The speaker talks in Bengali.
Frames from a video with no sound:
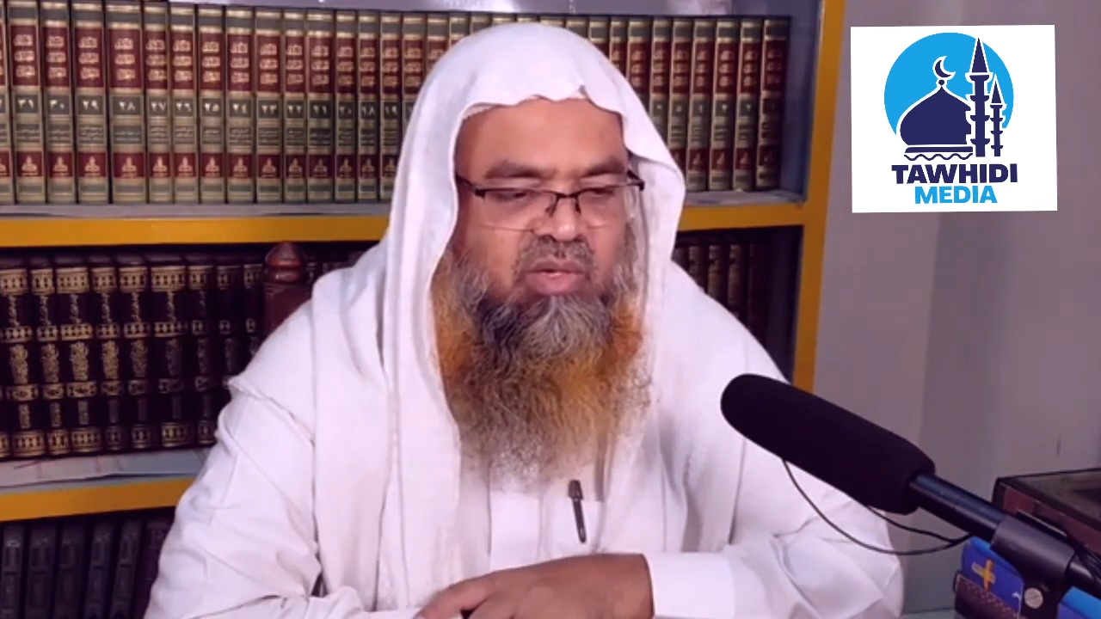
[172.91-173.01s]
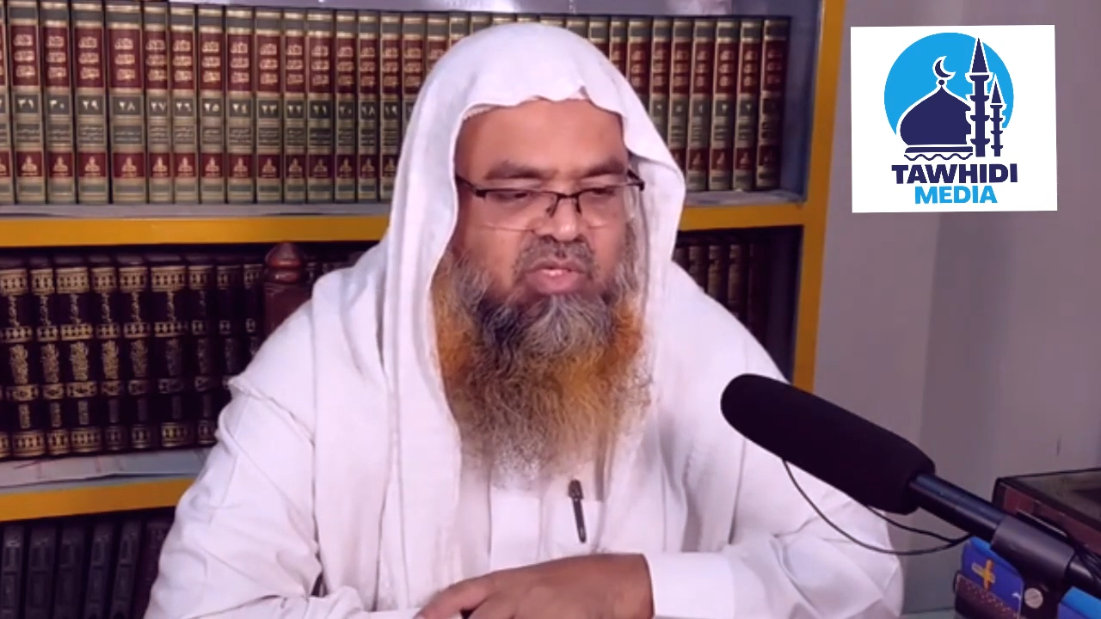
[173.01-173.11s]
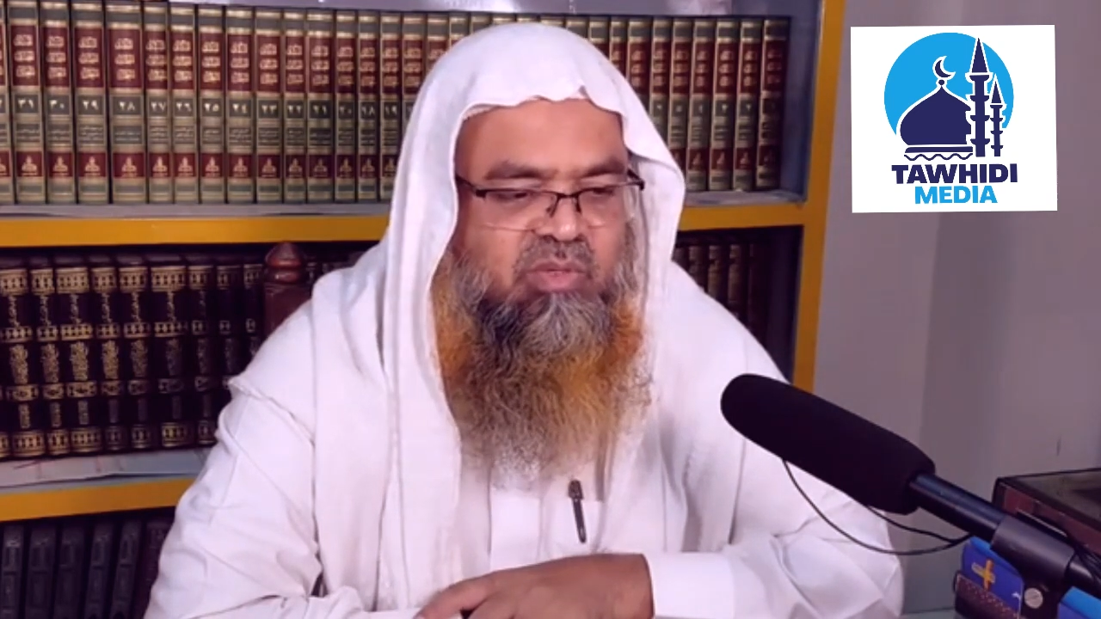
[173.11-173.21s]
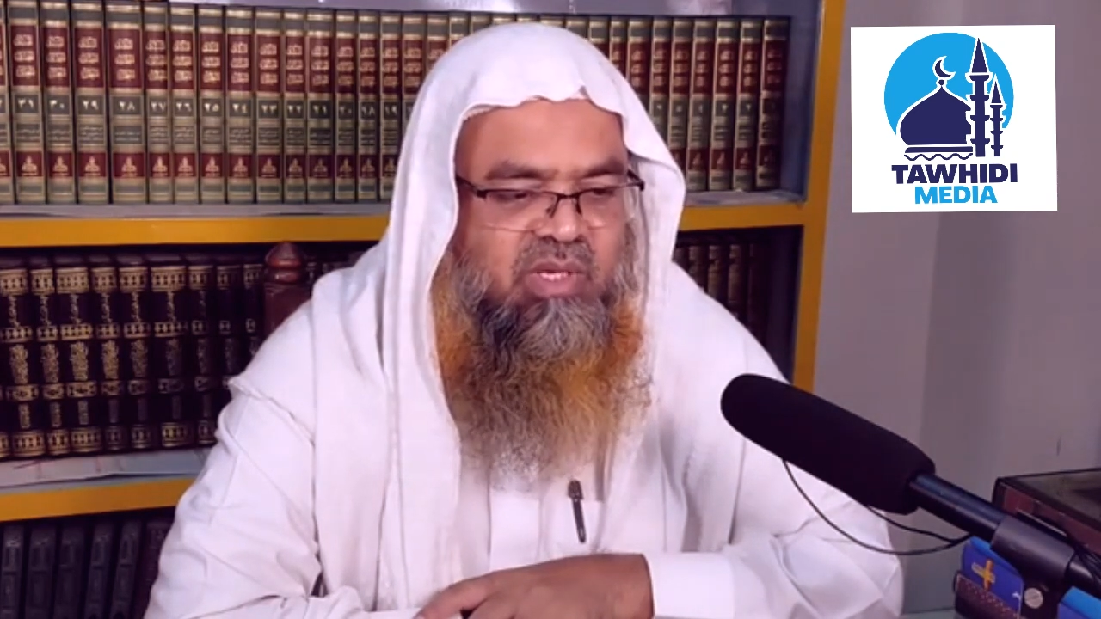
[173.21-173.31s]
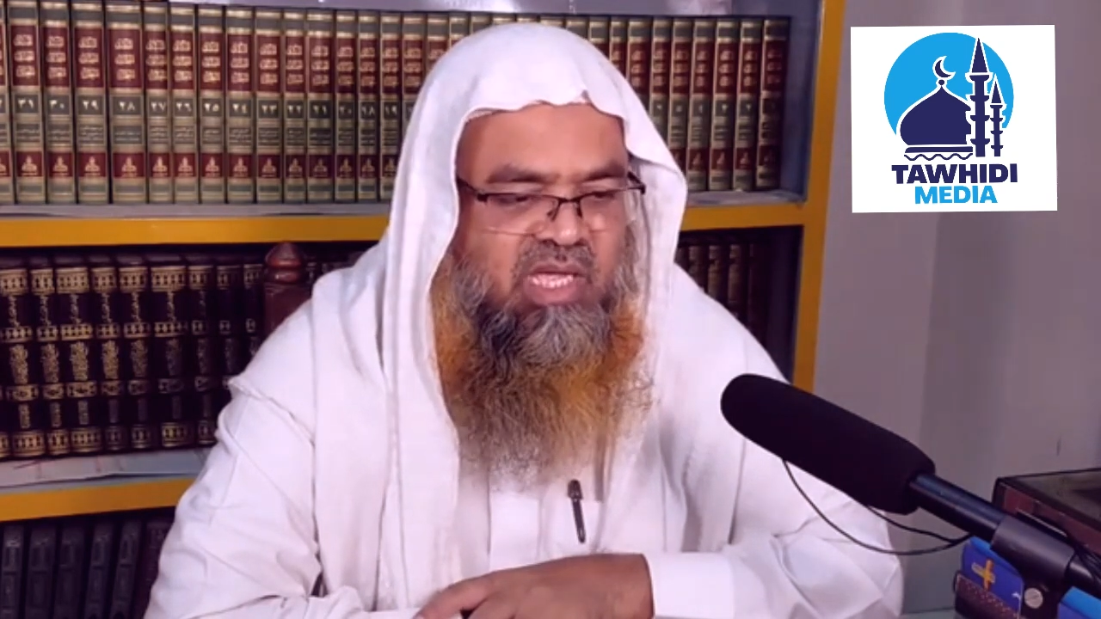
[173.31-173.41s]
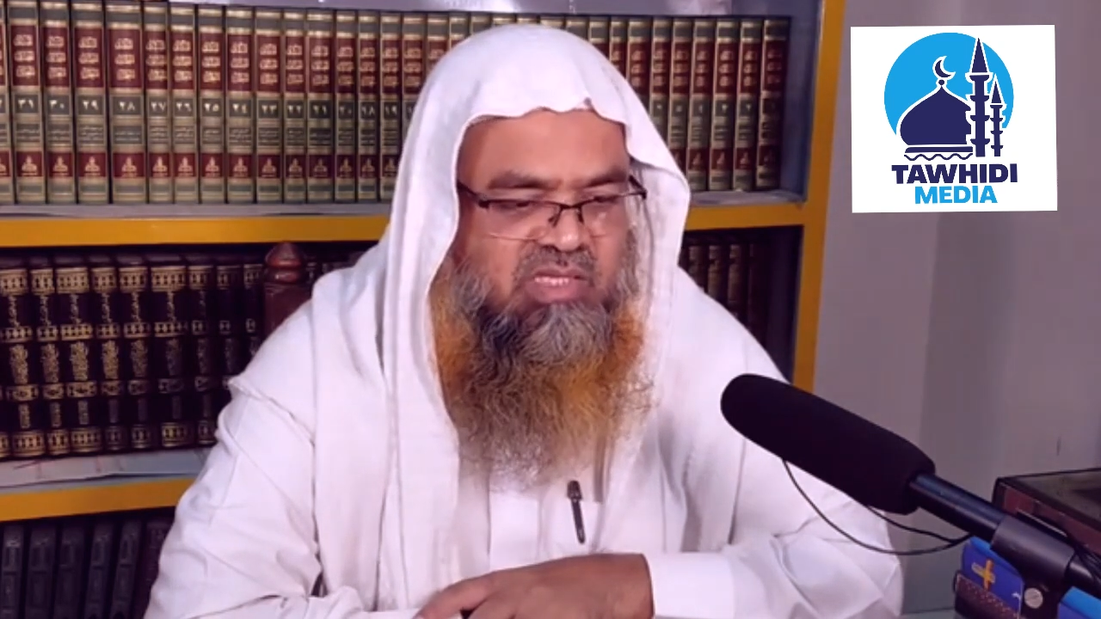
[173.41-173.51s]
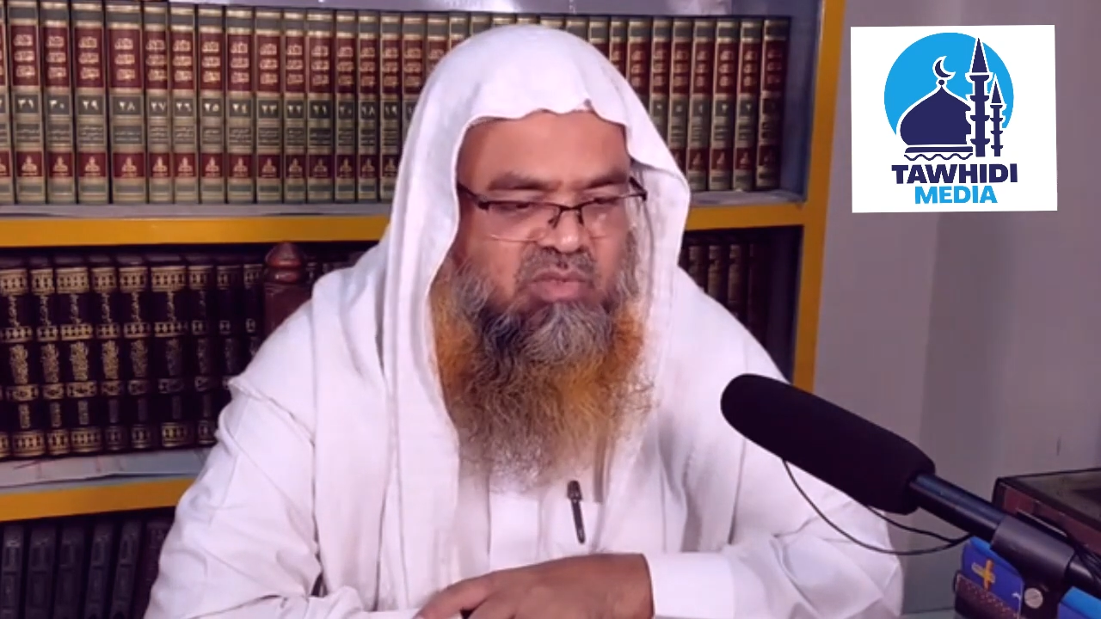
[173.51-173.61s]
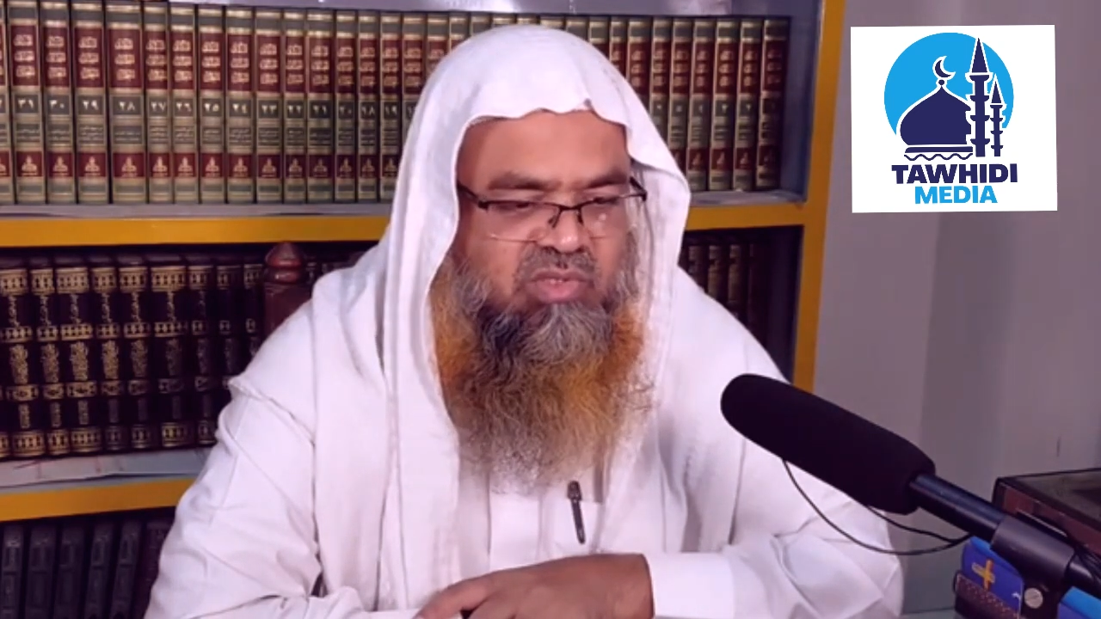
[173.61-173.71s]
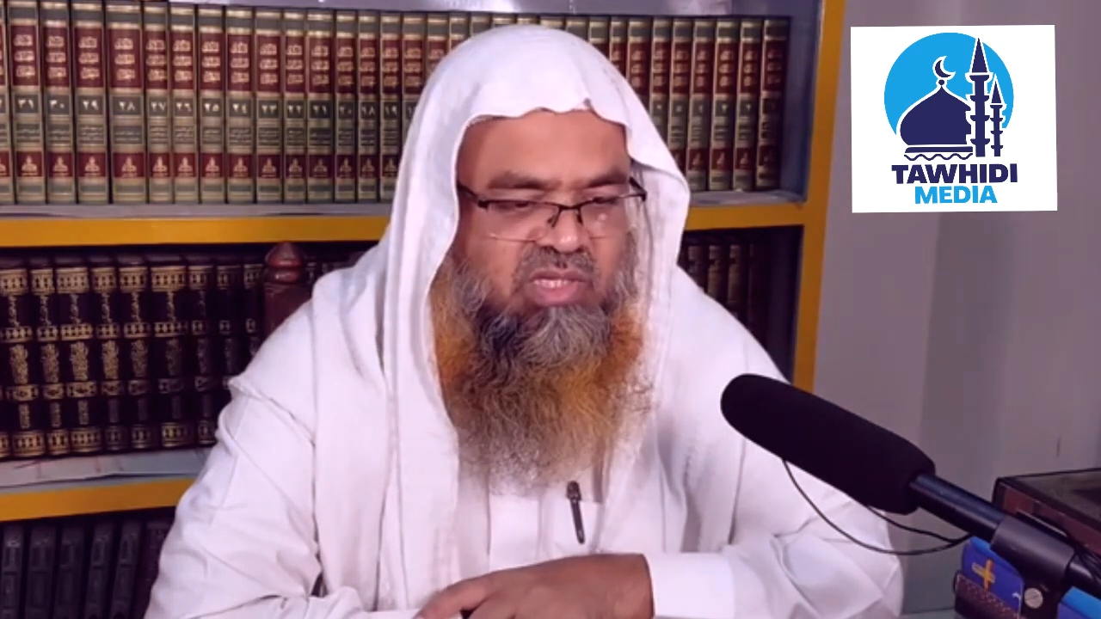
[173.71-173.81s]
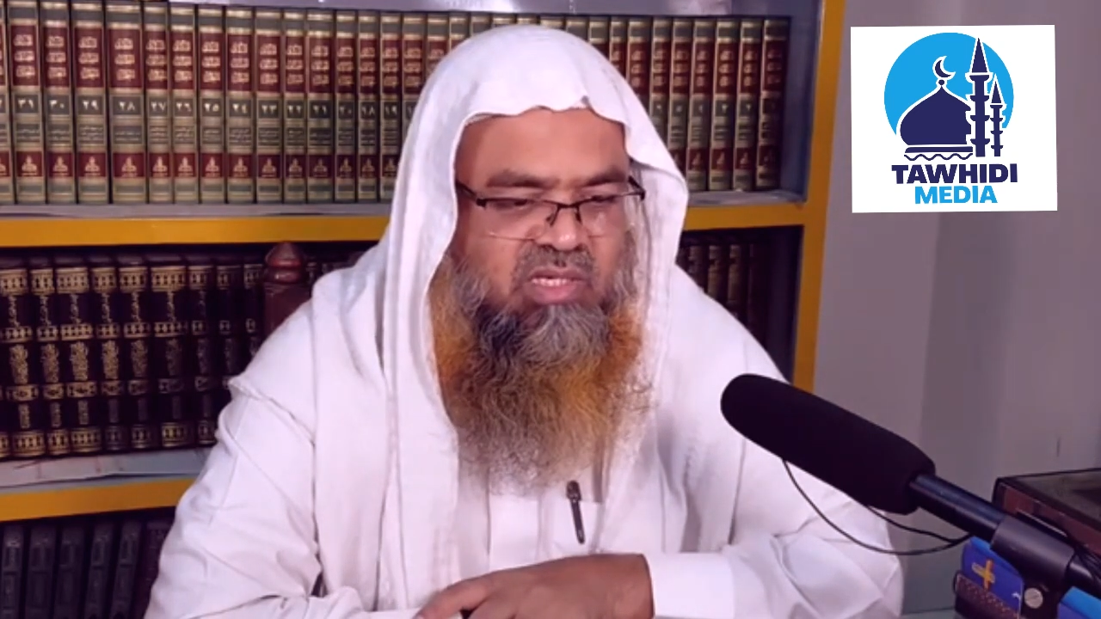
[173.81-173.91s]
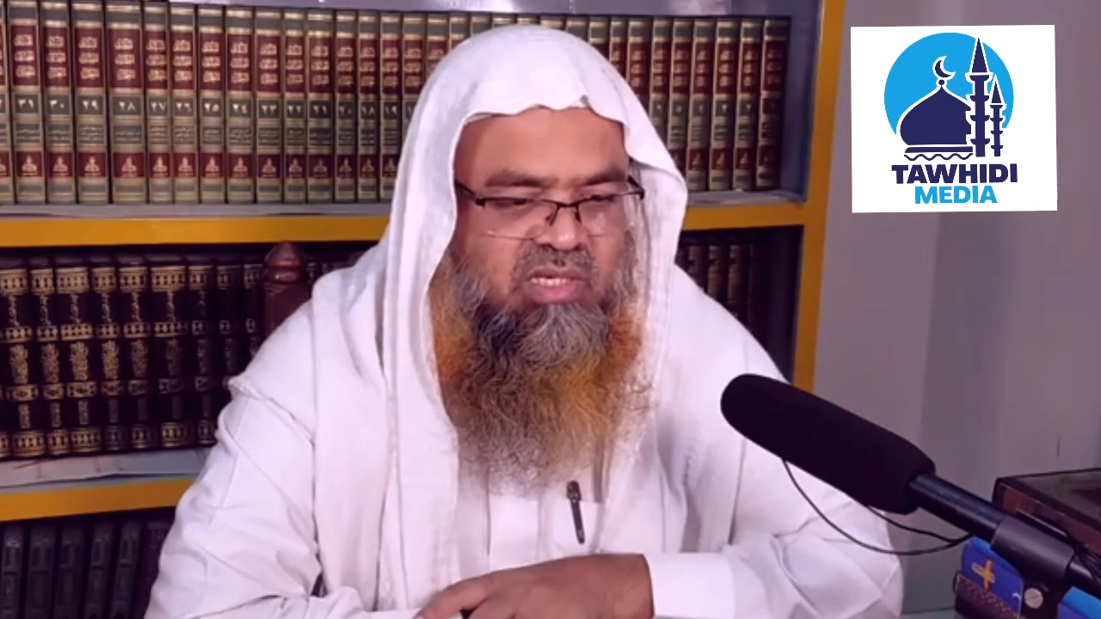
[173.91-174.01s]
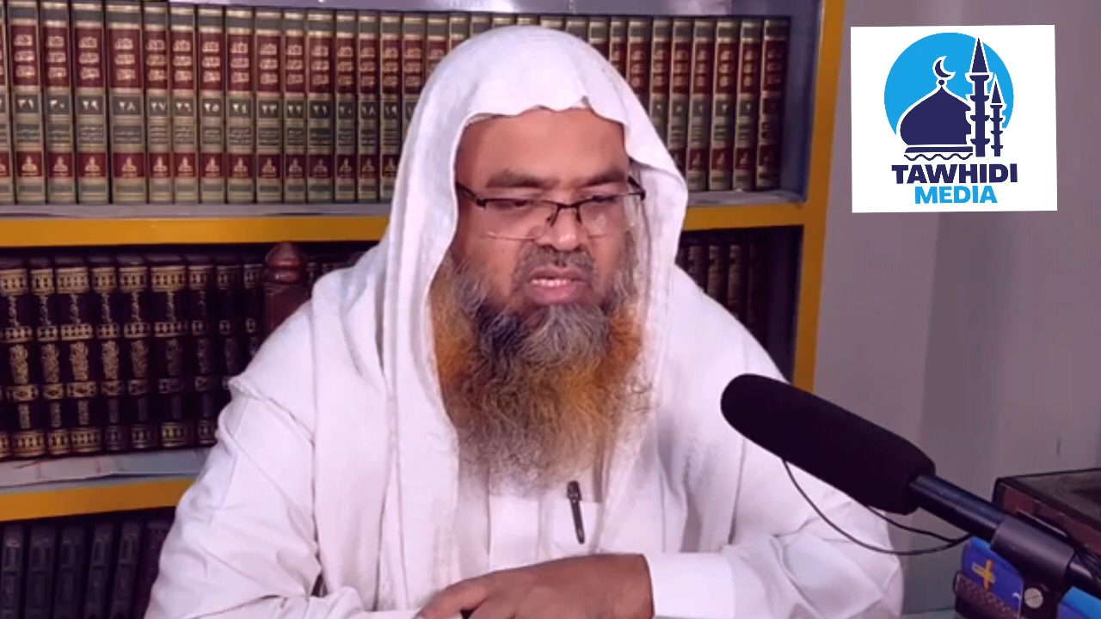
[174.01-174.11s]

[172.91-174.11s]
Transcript: অনেক সময় কাজ করতেন